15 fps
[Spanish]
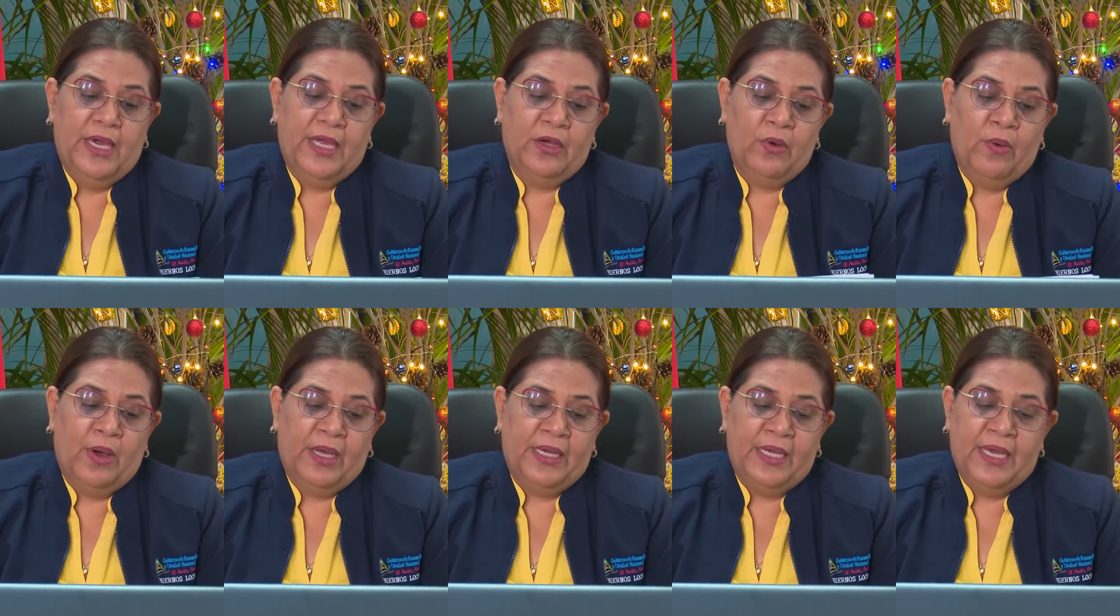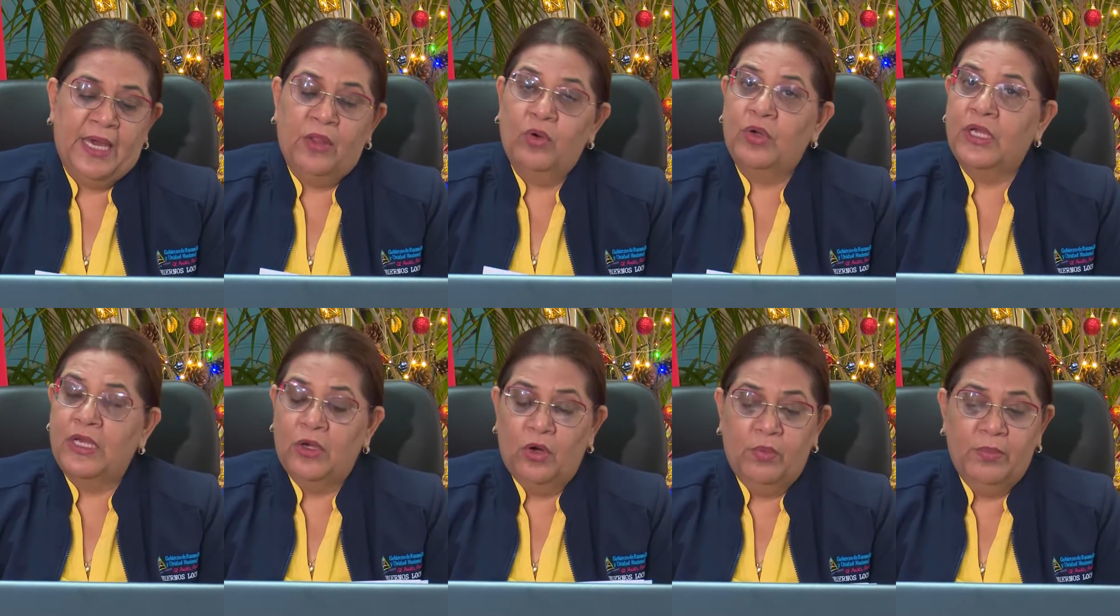en Nueva Guinea 2
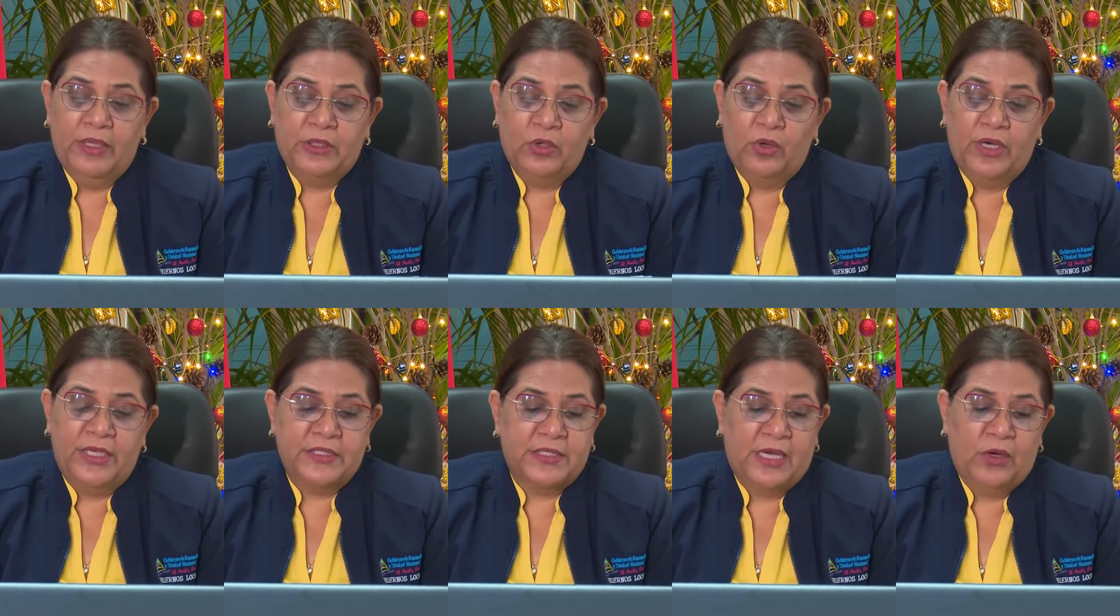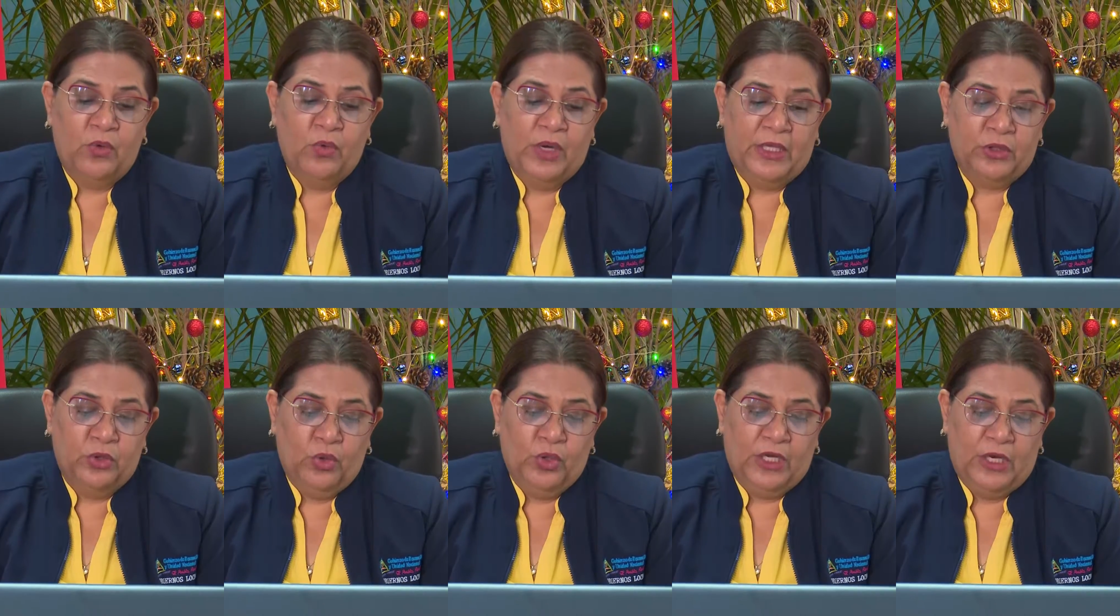kilómetros, en San
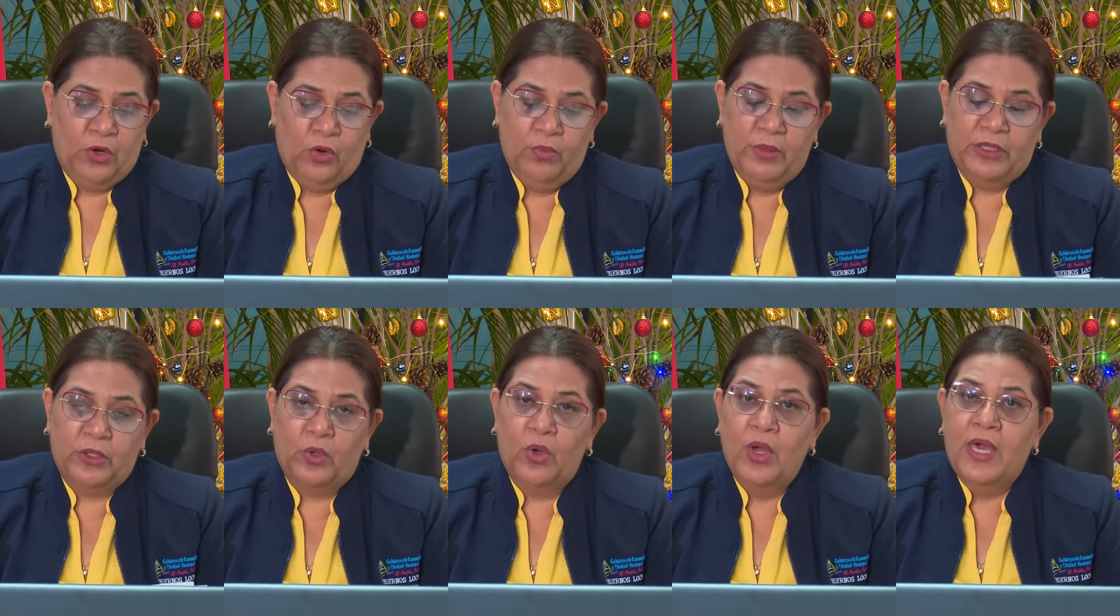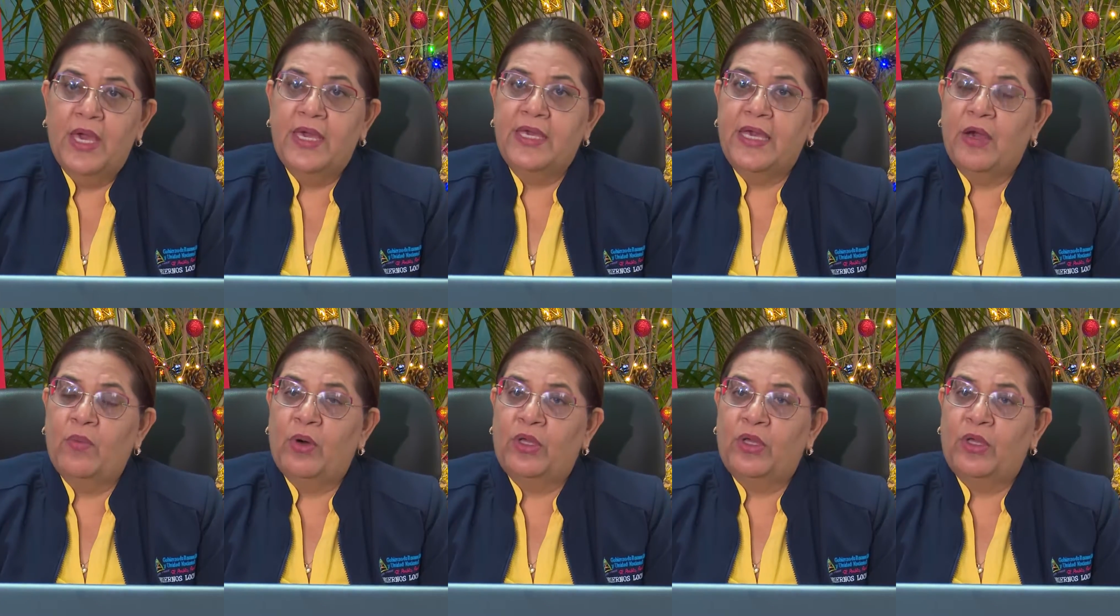Lucas 2 kilómetros. Y en